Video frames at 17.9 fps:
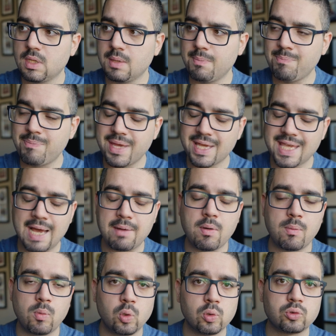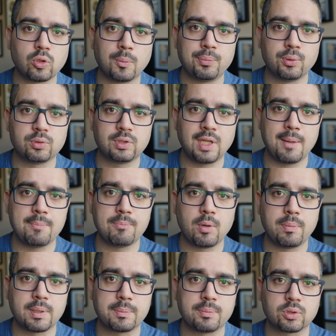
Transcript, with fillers: impieghiamo molto più tempo per